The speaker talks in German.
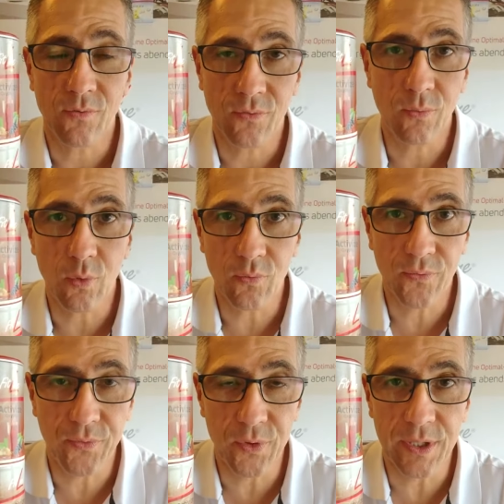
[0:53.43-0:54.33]

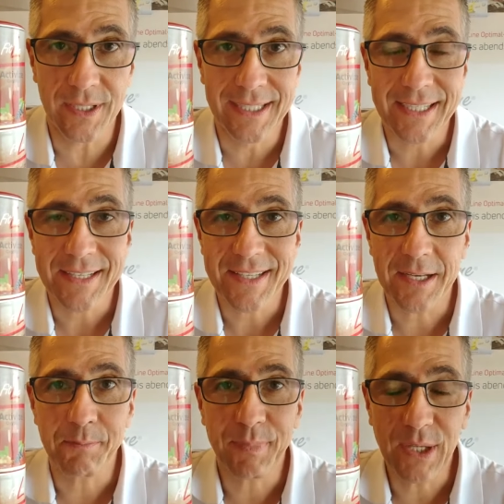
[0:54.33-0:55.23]
Wofür
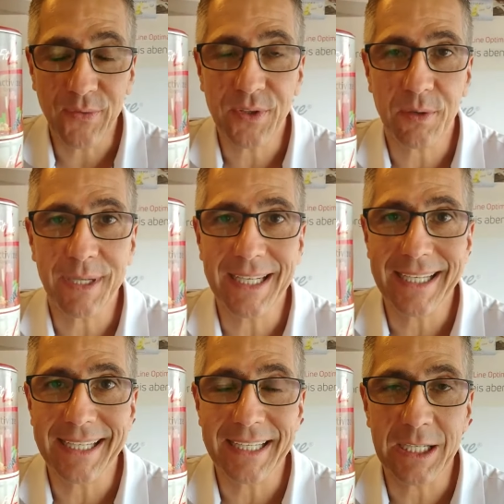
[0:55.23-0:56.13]
sind
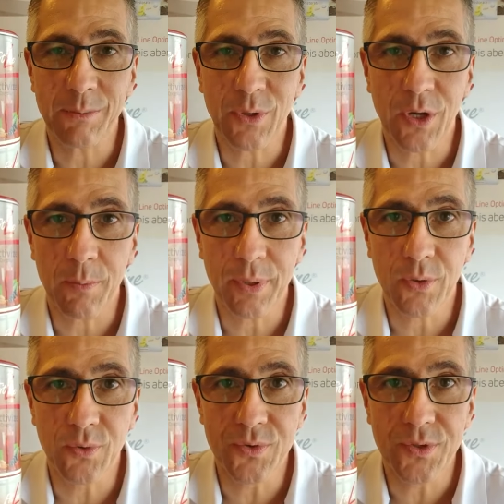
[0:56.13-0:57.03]
B-Vitamine im Körper
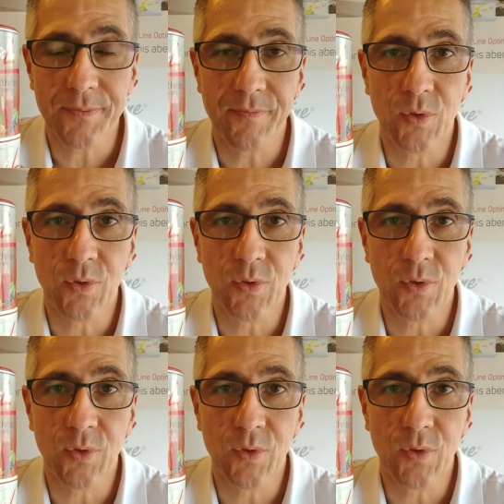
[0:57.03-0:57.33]
gut?